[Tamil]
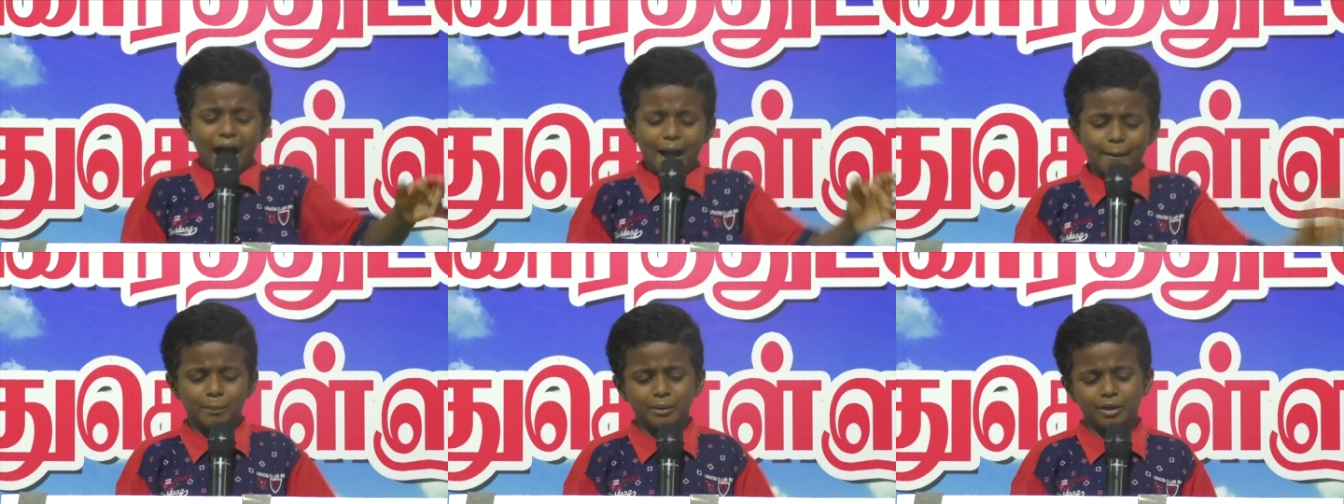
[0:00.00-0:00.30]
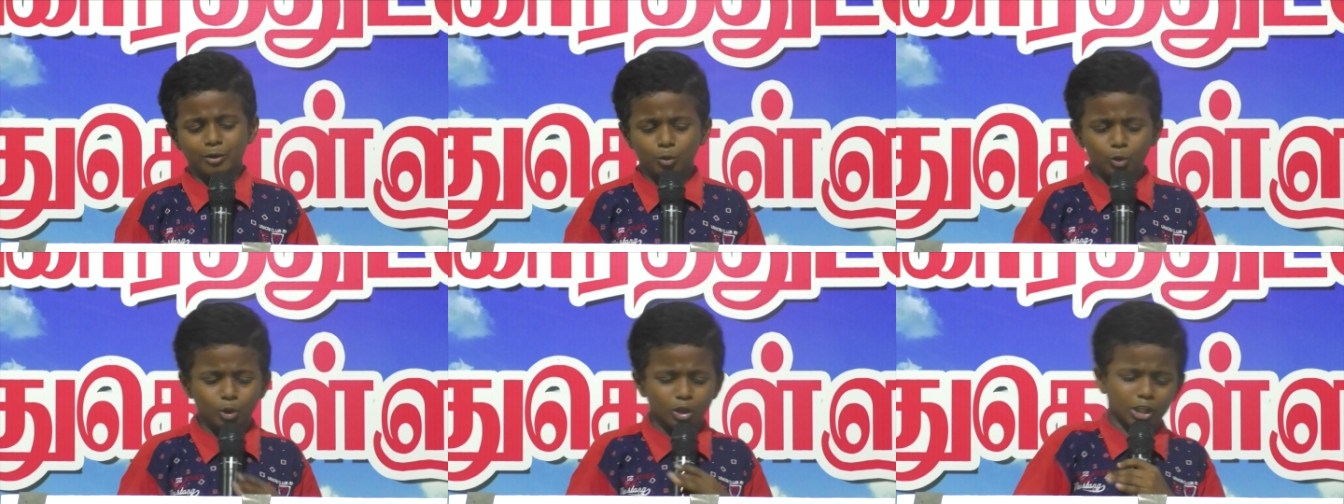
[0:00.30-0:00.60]
அப்போ
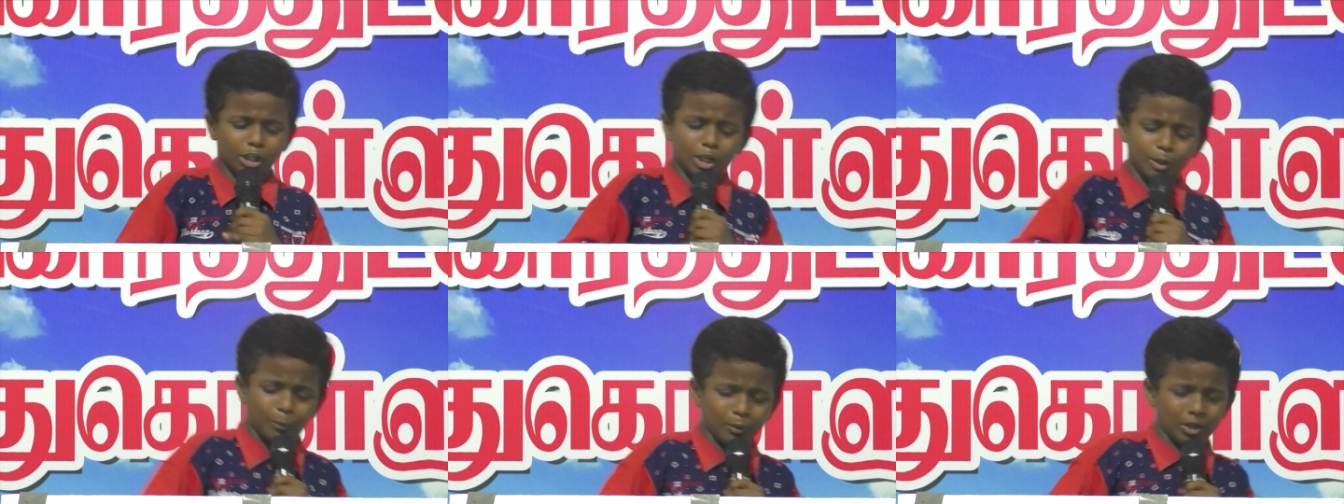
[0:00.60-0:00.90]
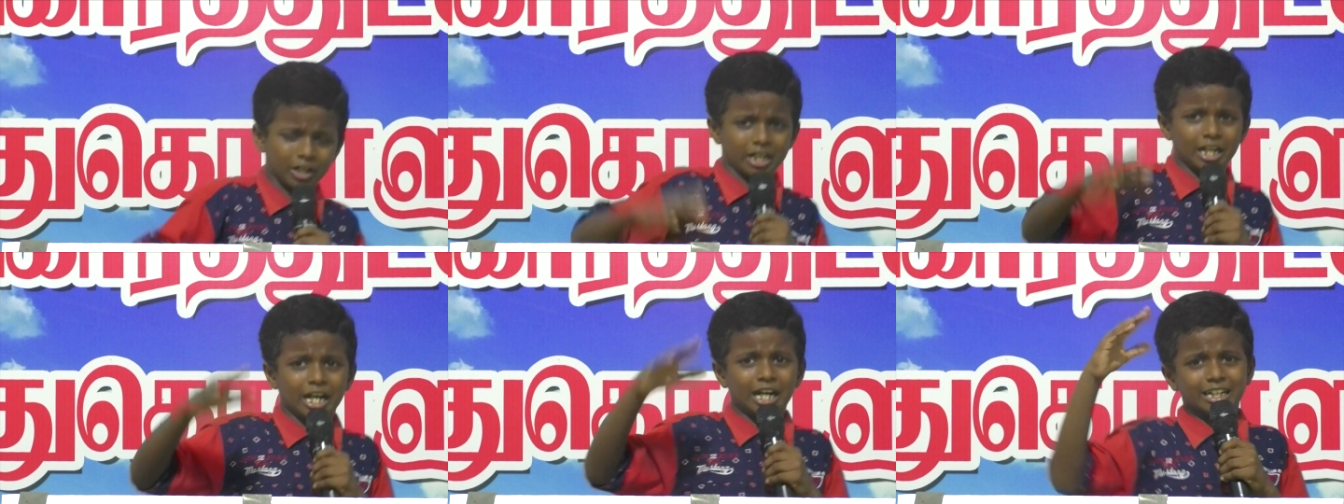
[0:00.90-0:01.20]
ஊருக்கு
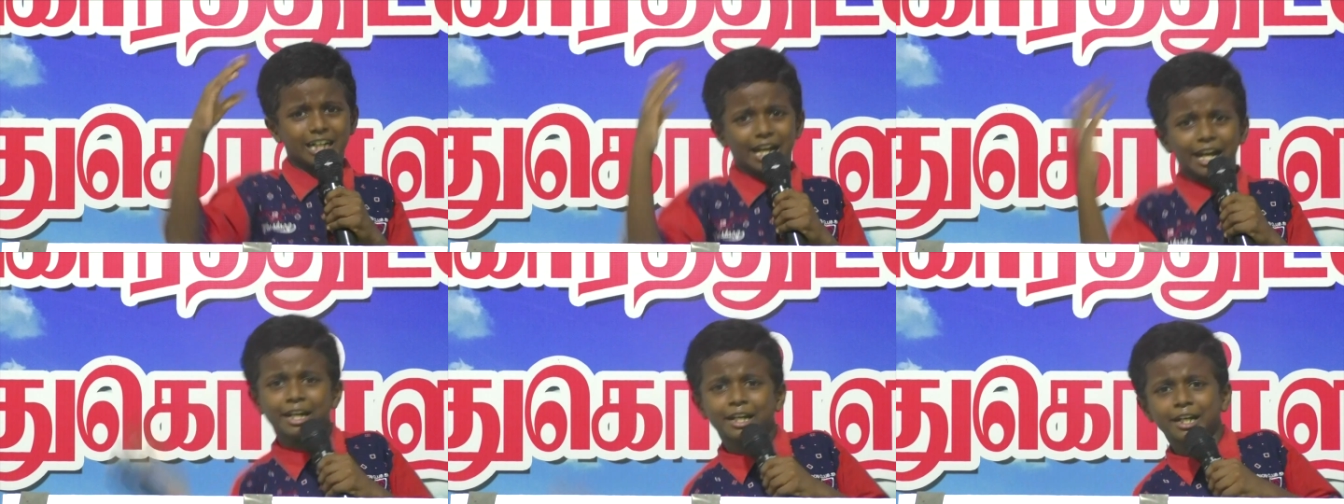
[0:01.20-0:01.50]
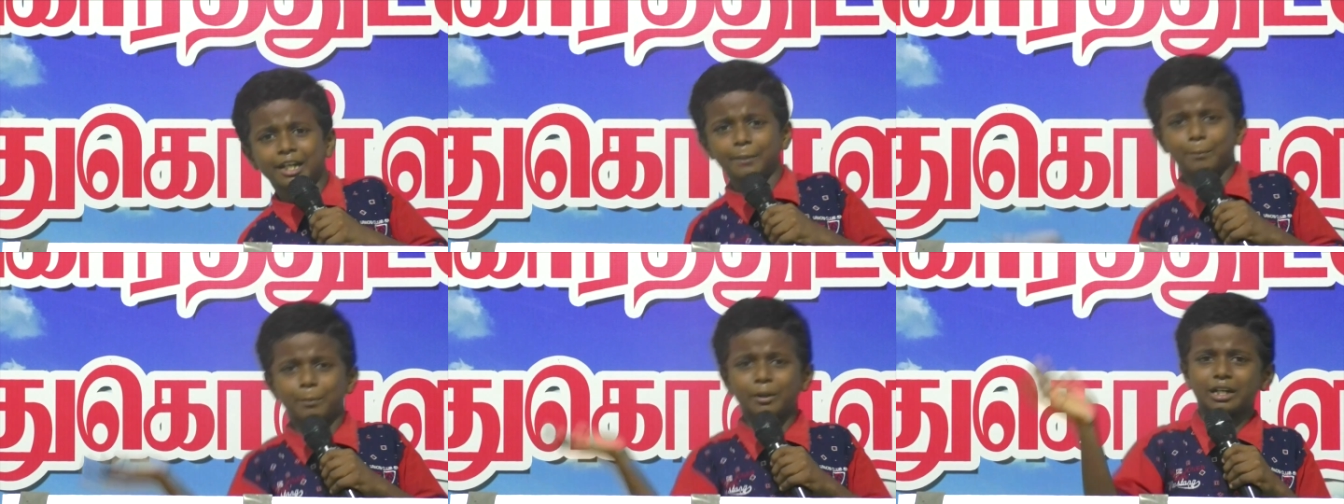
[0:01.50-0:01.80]
போனோன்னா
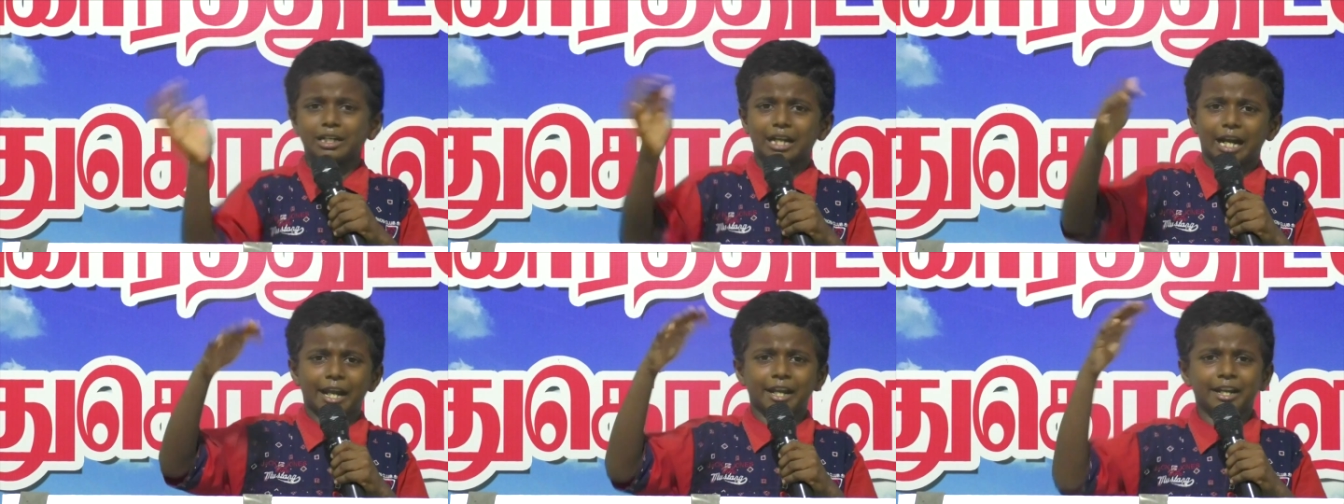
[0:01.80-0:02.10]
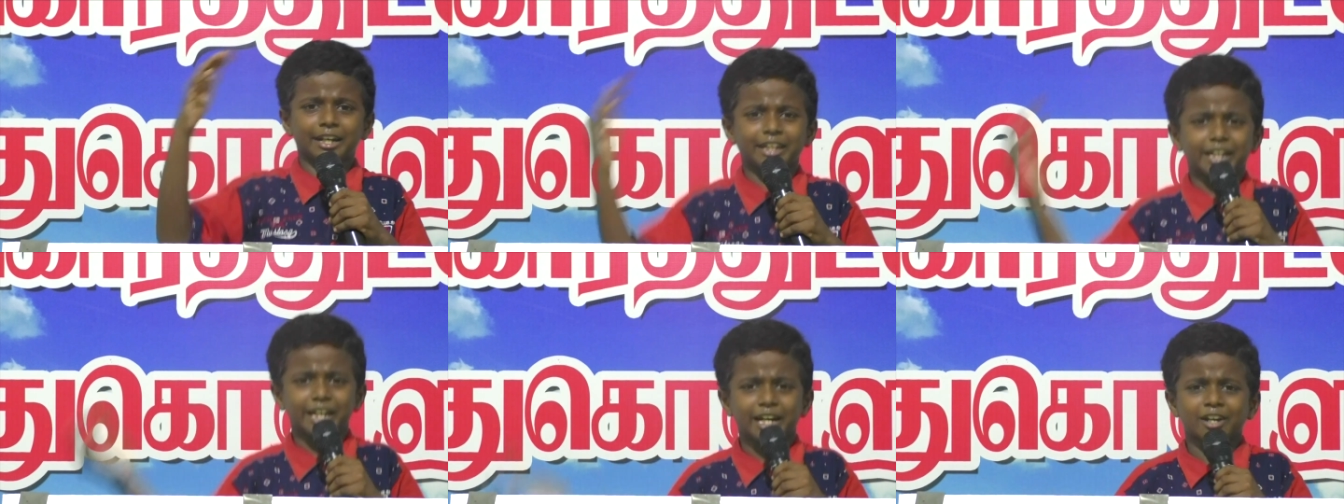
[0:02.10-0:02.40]
ட்ரெயின் இப்போ
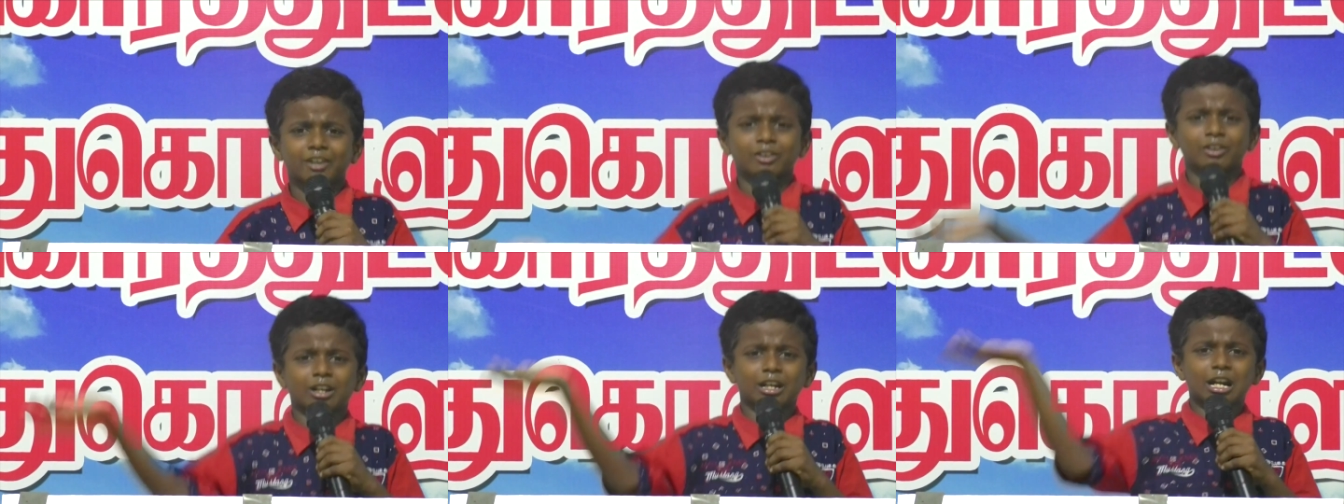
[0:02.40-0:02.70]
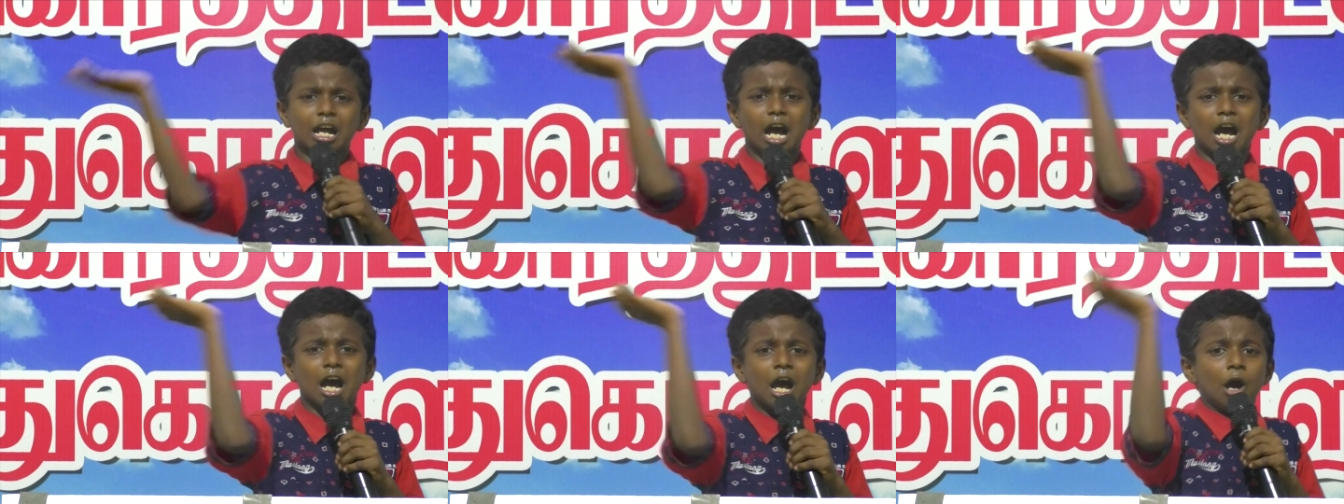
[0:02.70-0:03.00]
ட்ரெயின்
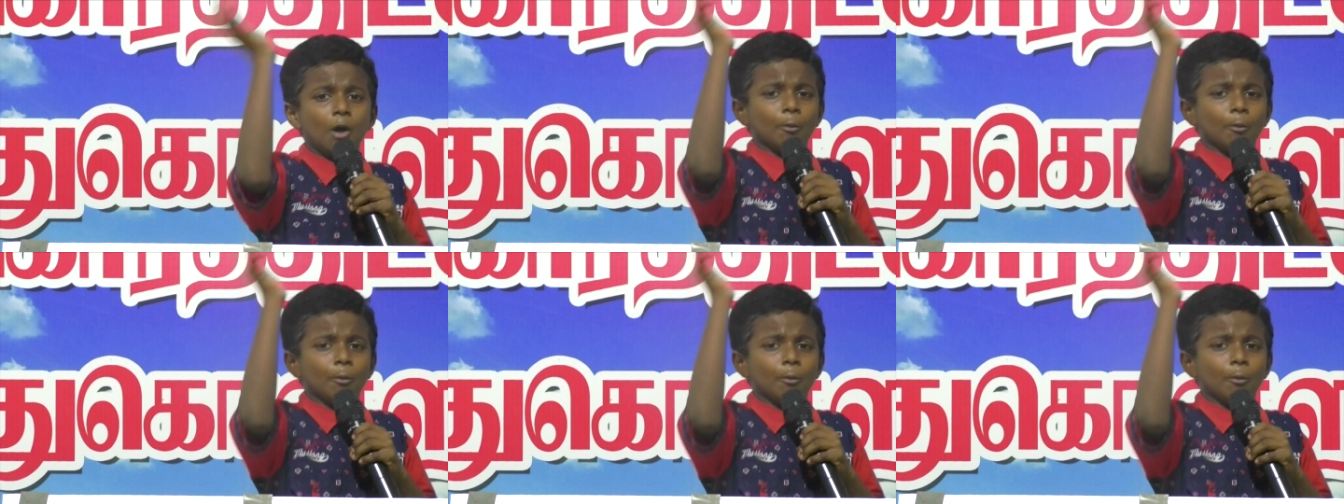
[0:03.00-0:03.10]
ஏறணும்னா